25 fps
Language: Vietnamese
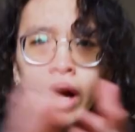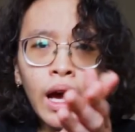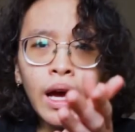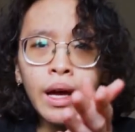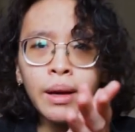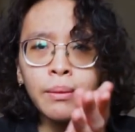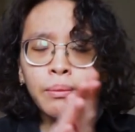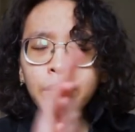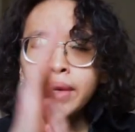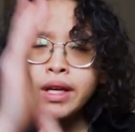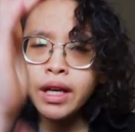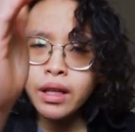
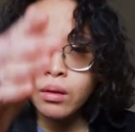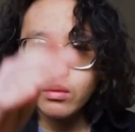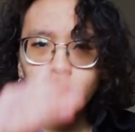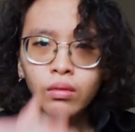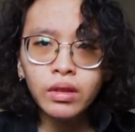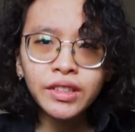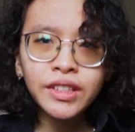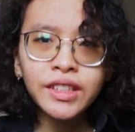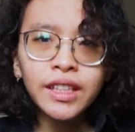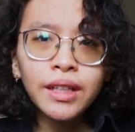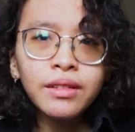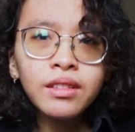bây giờ chúng
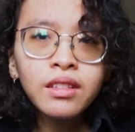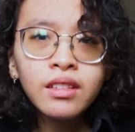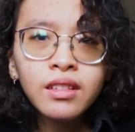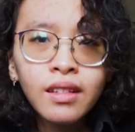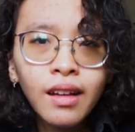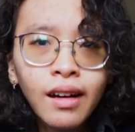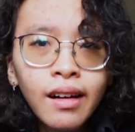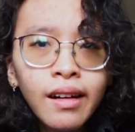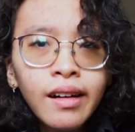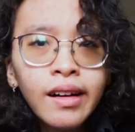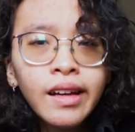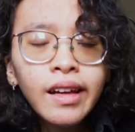ta sẽ
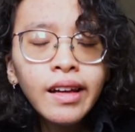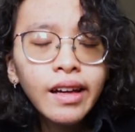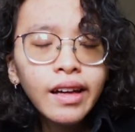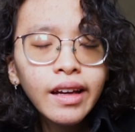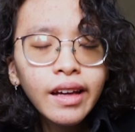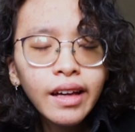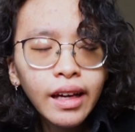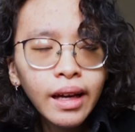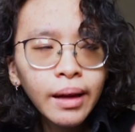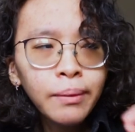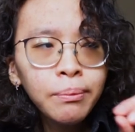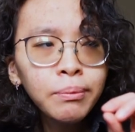tới
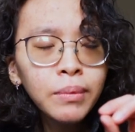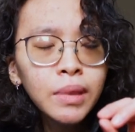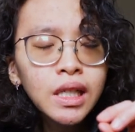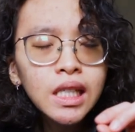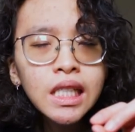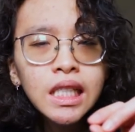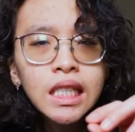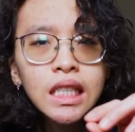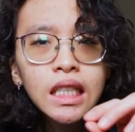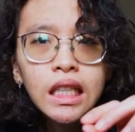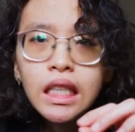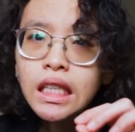cái
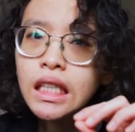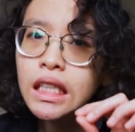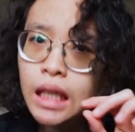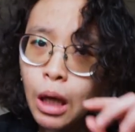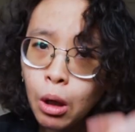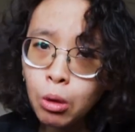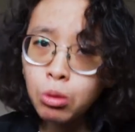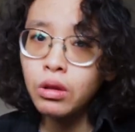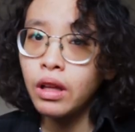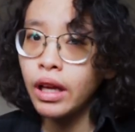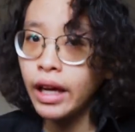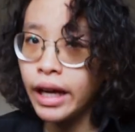bước
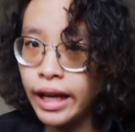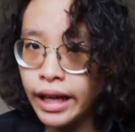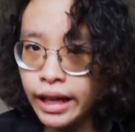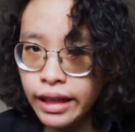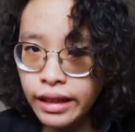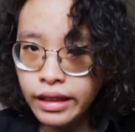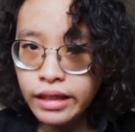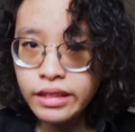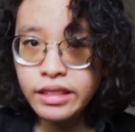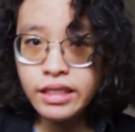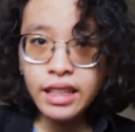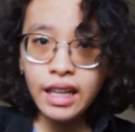đầu
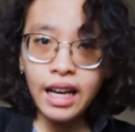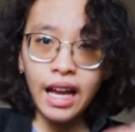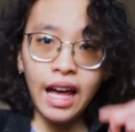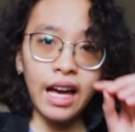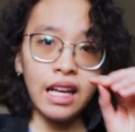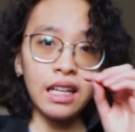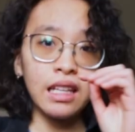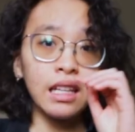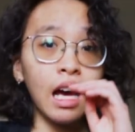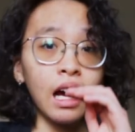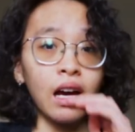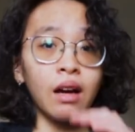tiên, đó chính
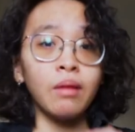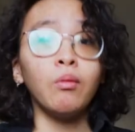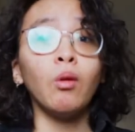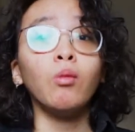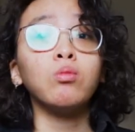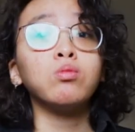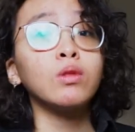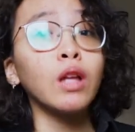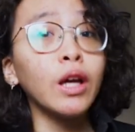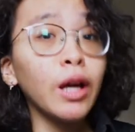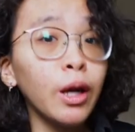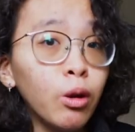là đặt
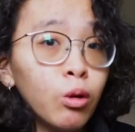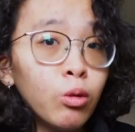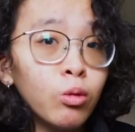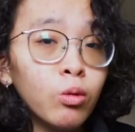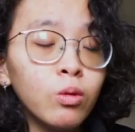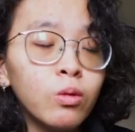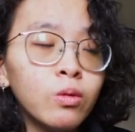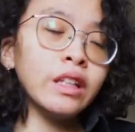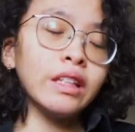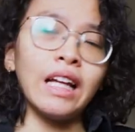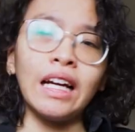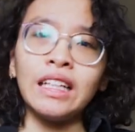mục tiêu.
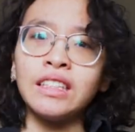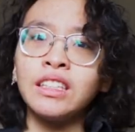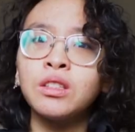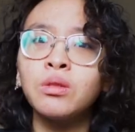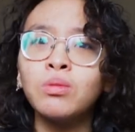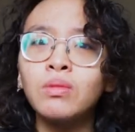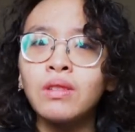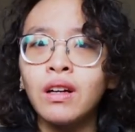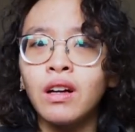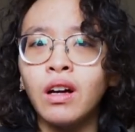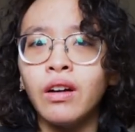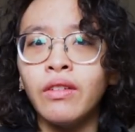Tại sao
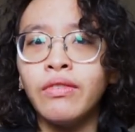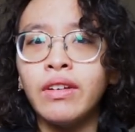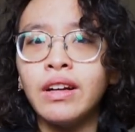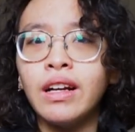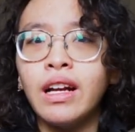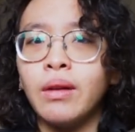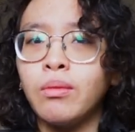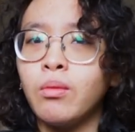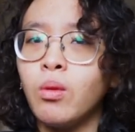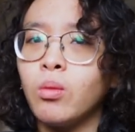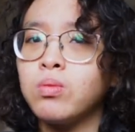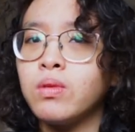chúng ta cần phải
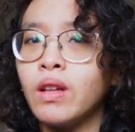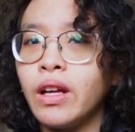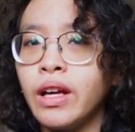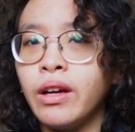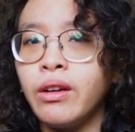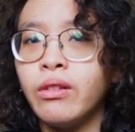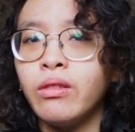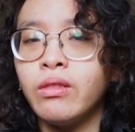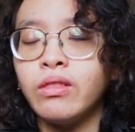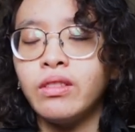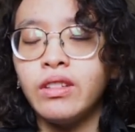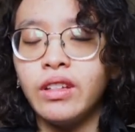đặt mục
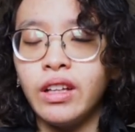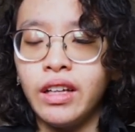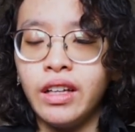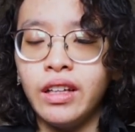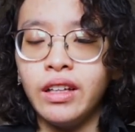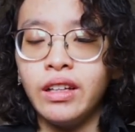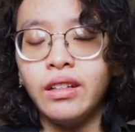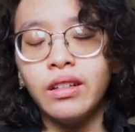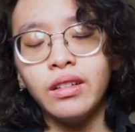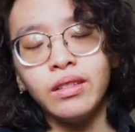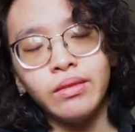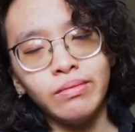tiêu?
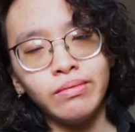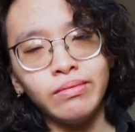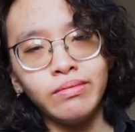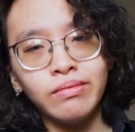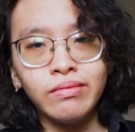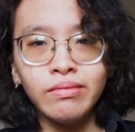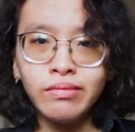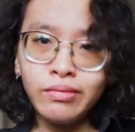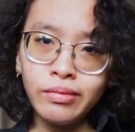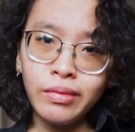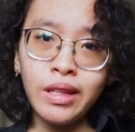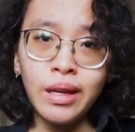Thì
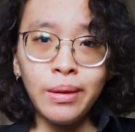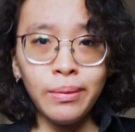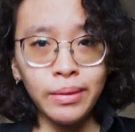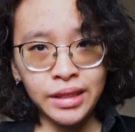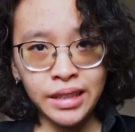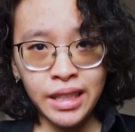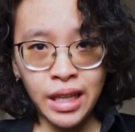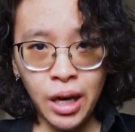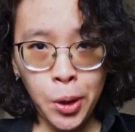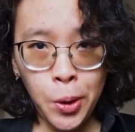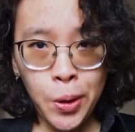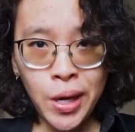bây giờ mình
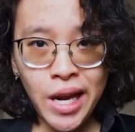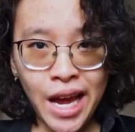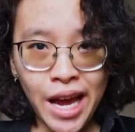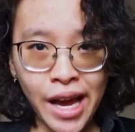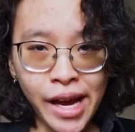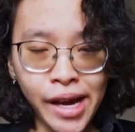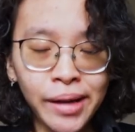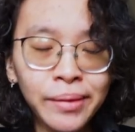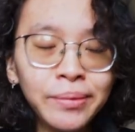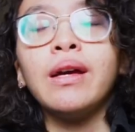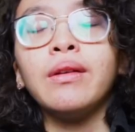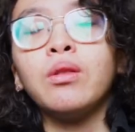sẽ nói
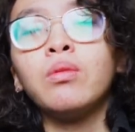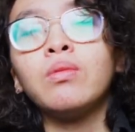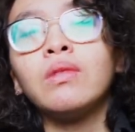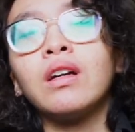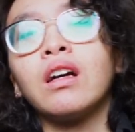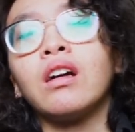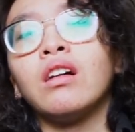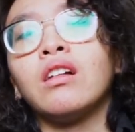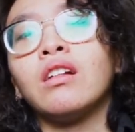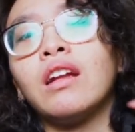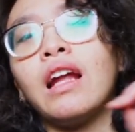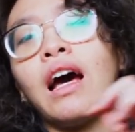nè. Thì chúng ta
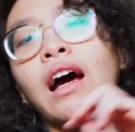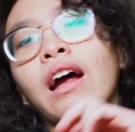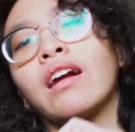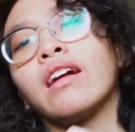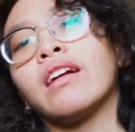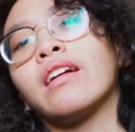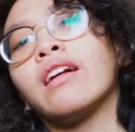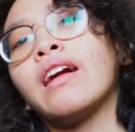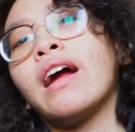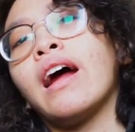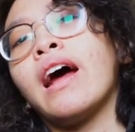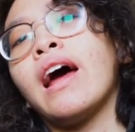cần đặt
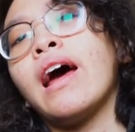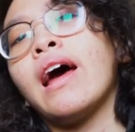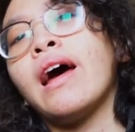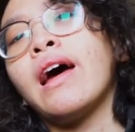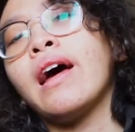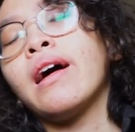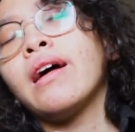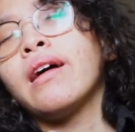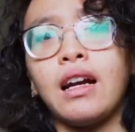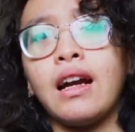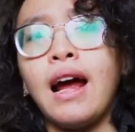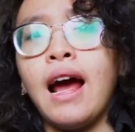
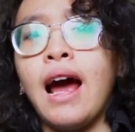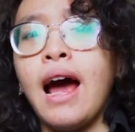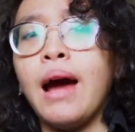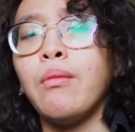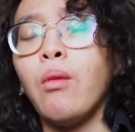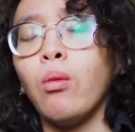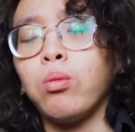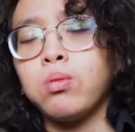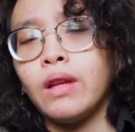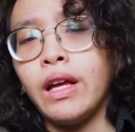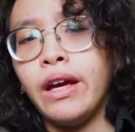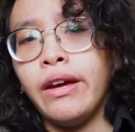ra hai
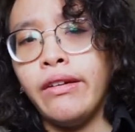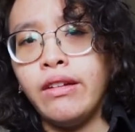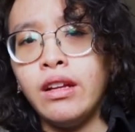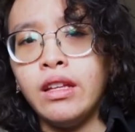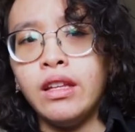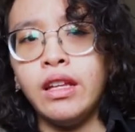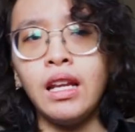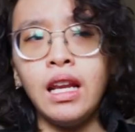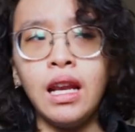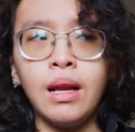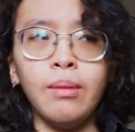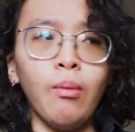mục tiêu, đó
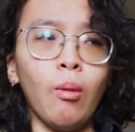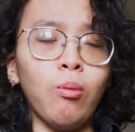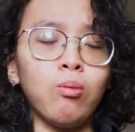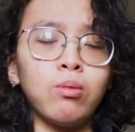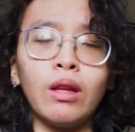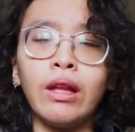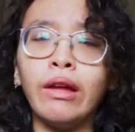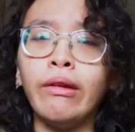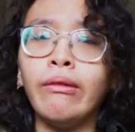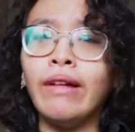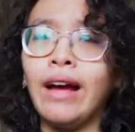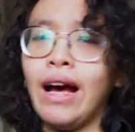chính là
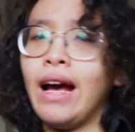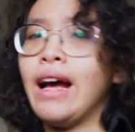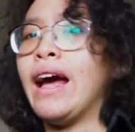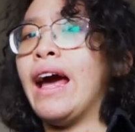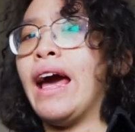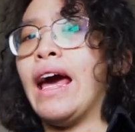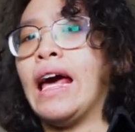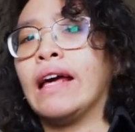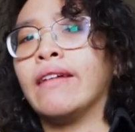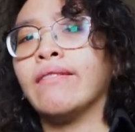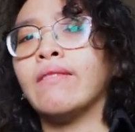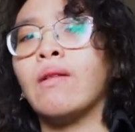mục tiêu ngắn
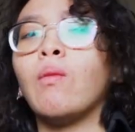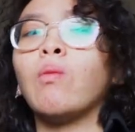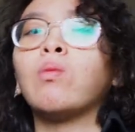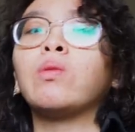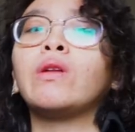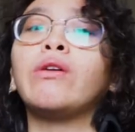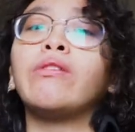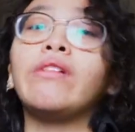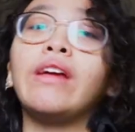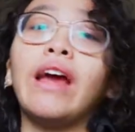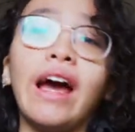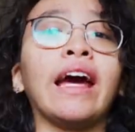hạn và mục
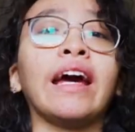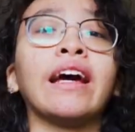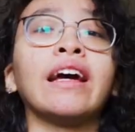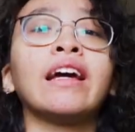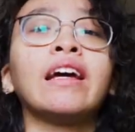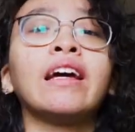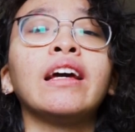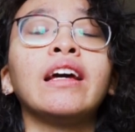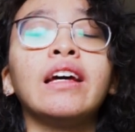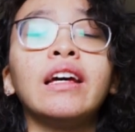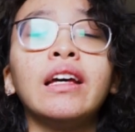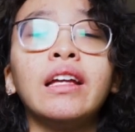tiêu dài
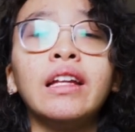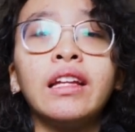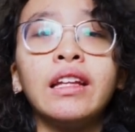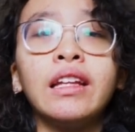hạn.